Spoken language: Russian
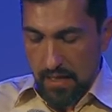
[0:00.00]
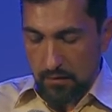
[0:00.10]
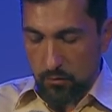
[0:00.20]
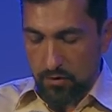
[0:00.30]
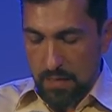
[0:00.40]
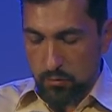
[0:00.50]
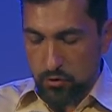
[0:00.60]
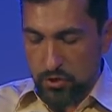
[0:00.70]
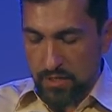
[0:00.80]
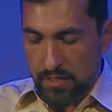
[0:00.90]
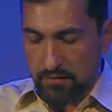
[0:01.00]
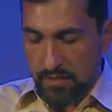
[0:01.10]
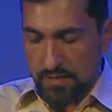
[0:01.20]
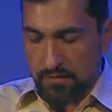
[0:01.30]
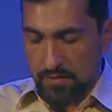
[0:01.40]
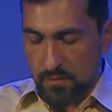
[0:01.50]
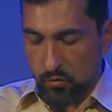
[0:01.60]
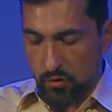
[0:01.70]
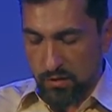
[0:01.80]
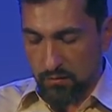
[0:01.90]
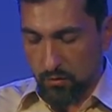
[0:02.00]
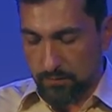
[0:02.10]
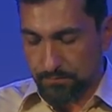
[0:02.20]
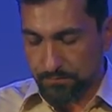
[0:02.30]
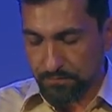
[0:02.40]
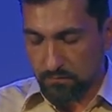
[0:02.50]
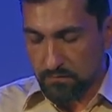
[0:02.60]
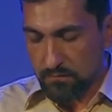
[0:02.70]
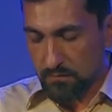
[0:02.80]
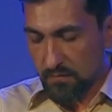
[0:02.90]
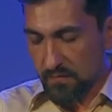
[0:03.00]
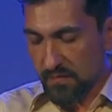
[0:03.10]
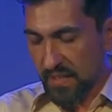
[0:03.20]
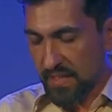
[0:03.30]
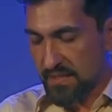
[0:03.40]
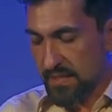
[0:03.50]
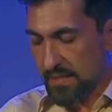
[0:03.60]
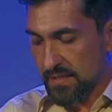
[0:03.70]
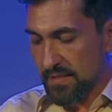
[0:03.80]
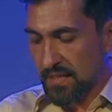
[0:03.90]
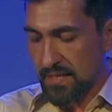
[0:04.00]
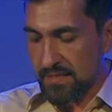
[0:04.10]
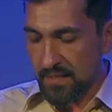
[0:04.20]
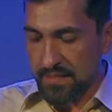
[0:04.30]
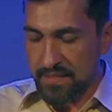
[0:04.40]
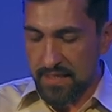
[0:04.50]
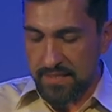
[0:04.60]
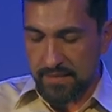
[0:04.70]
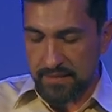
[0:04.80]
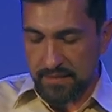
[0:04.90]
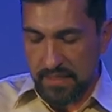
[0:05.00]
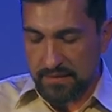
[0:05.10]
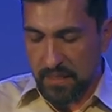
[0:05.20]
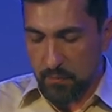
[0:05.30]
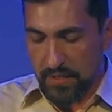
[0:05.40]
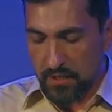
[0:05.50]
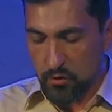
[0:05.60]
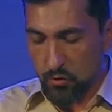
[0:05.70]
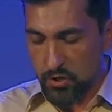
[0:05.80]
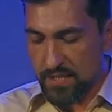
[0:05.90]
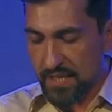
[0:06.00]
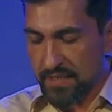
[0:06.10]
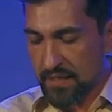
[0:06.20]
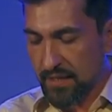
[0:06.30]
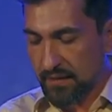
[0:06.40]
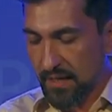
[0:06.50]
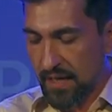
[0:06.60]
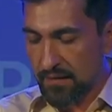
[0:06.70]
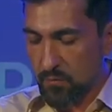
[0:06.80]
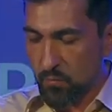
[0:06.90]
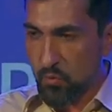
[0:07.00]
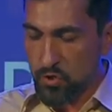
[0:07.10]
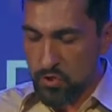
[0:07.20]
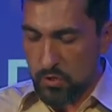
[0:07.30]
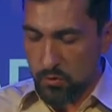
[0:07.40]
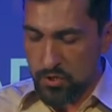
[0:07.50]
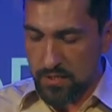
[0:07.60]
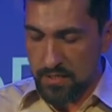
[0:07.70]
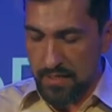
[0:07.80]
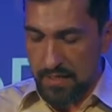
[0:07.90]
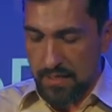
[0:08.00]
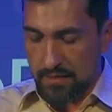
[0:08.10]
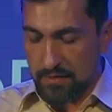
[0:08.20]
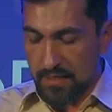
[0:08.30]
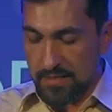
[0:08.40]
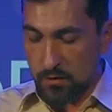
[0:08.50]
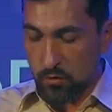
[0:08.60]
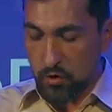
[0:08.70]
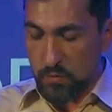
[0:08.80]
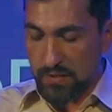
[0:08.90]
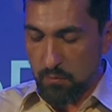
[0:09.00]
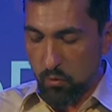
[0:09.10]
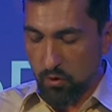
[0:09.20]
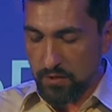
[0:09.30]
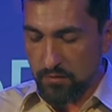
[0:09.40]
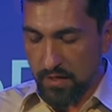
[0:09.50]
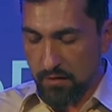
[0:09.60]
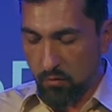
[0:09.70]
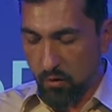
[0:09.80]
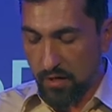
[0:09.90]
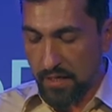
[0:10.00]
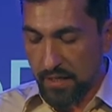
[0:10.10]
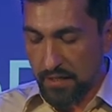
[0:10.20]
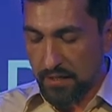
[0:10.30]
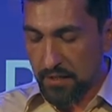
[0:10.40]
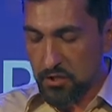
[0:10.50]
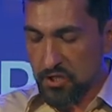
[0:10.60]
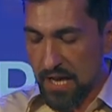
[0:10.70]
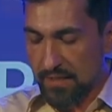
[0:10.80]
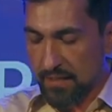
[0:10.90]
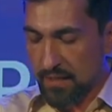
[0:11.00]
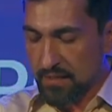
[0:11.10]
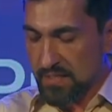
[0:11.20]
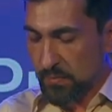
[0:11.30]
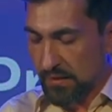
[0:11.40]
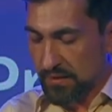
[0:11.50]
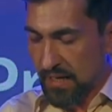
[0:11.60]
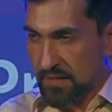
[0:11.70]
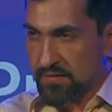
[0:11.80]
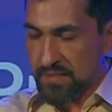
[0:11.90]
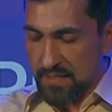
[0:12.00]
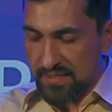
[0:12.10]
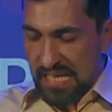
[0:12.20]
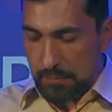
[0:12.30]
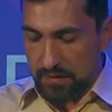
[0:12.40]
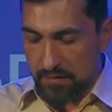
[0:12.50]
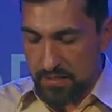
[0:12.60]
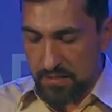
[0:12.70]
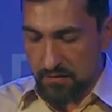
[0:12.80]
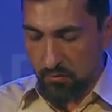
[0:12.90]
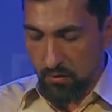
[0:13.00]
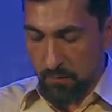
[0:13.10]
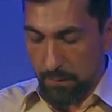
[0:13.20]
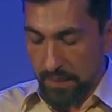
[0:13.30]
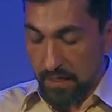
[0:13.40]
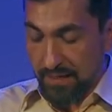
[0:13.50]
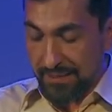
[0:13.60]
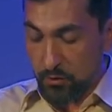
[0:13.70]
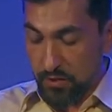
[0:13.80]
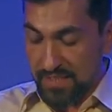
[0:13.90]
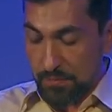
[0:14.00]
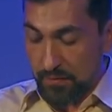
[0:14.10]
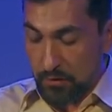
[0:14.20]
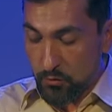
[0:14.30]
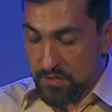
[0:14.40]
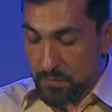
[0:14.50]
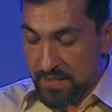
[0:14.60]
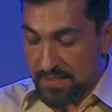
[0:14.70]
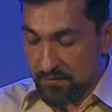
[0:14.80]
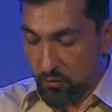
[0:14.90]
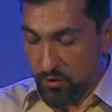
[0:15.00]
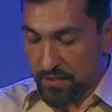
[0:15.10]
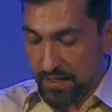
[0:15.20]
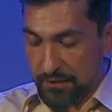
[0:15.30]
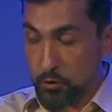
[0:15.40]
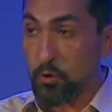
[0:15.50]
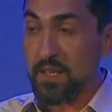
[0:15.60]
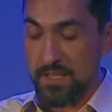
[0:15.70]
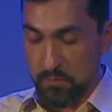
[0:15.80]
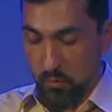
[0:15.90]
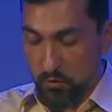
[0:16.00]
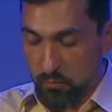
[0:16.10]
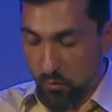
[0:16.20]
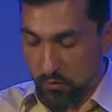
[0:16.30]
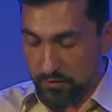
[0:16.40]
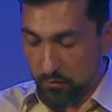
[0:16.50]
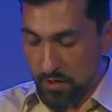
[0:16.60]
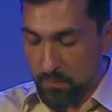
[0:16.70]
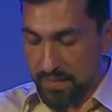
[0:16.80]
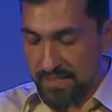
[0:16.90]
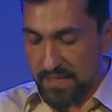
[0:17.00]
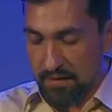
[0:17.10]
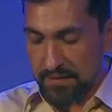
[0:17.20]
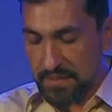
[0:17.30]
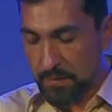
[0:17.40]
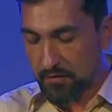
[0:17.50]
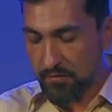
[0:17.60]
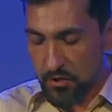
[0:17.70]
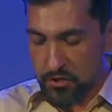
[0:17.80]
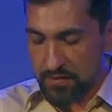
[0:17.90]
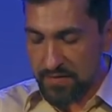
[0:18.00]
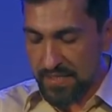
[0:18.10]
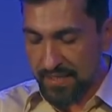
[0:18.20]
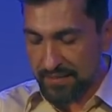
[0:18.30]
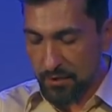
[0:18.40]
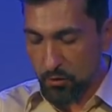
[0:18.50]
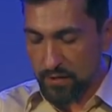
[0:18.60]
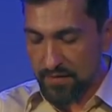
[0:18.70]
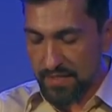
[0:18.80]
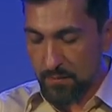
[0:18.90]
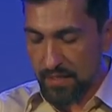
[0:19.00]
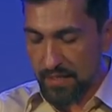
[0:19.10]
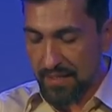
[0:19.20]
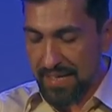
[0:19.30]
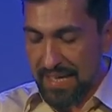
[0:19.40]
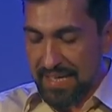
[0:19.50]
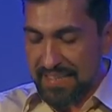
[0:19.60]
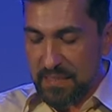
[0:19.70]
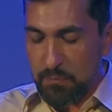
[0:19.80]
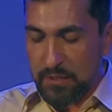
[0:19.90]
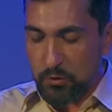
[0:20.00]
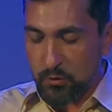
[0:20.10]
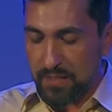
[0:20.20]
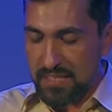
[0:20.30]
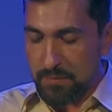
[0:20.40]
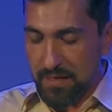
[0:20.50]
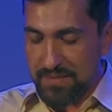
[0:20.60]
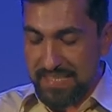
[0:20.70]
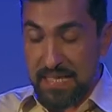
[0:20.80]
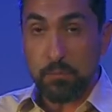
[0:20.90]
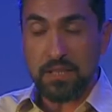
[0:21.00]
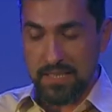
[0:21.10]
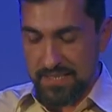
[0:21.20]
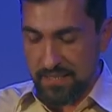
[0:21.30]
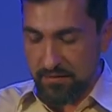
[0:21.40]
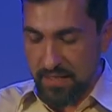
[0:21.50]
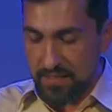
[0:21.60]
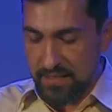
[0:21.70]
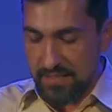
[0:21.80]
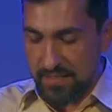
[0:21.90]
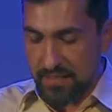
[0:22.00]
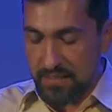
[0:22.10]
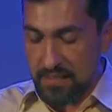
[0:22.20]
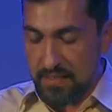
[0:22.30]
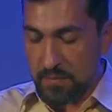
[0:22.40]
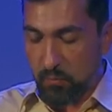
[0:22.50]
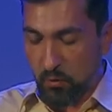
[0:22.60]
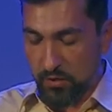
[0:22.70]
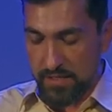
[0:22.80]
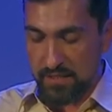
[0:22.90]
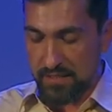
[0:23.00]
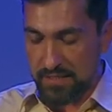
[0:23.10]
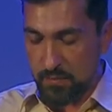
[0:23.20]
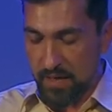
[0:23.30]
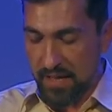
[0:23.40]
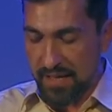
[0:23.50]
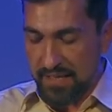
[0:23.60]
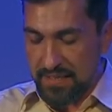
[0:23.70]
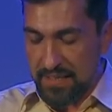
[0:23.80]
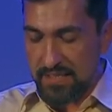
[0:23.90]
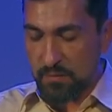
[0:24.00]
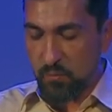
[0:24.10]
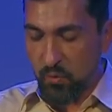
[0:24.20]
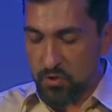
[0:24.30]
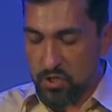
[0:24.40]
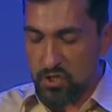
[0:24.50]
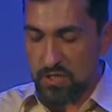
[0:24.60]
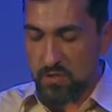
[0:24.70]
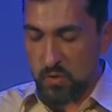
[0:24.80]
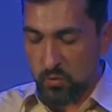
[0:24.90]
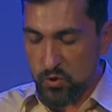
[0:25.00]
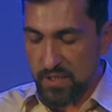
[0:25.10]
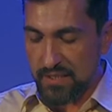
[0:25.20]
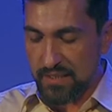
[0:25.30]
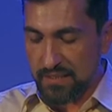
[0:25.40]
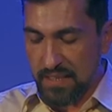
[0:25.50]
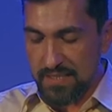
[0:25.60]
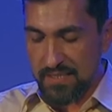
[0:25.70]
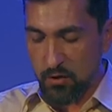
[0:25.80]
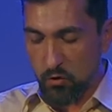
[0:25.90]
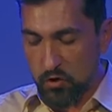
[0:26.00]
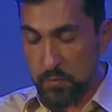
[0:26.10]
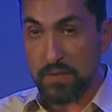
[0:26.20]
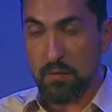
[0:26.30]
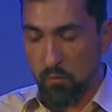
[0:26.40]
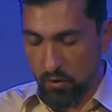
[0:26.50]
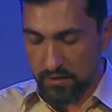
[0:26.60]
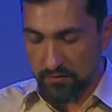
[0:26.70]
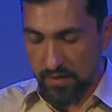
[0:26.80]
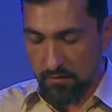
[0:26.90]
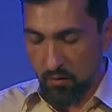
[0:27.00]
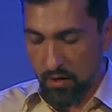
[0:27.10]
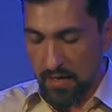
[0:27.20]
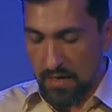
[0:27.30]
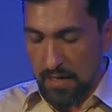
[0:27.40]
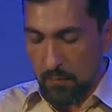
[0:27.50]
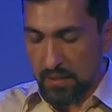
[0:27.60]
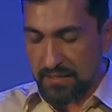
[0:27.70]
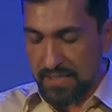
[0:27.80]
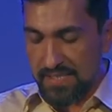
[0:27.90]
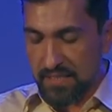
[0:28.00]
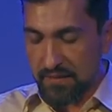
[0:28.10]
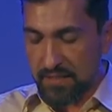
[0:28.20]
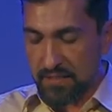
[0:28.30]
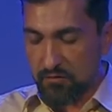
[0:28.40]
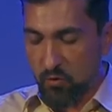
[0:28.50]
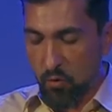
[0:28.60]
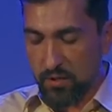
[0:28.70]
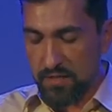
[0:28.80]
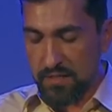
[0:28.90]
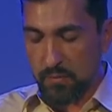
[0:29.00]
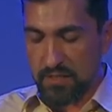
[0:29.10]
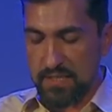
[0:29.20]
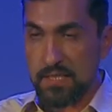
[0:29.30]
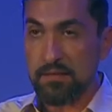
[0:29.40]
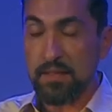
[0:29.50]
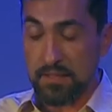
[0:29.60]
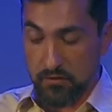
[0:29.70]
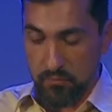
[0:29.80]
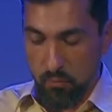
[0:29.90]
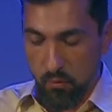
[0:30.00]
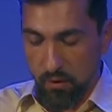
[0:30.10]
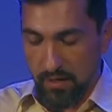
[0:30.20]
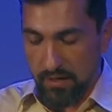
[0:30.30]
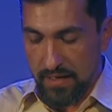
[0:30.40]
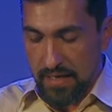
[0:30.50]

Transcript: Но я буду читать 28 главу. И здесь сказано, «Если ты, когда перейдешь за Иордан, будешь слушать гласа Господа Бога твоего и тщательно исполнять все заповеди Его» которое заповедую тебе сегодня, то Господь Бог твой поставит тебя выше всех народов земли. И придут на тебя все благословения сии и исполнится на тебе, если будешь слушать гласа Господа Бога твоего. Благословен ты в городе, благословен ты в поле.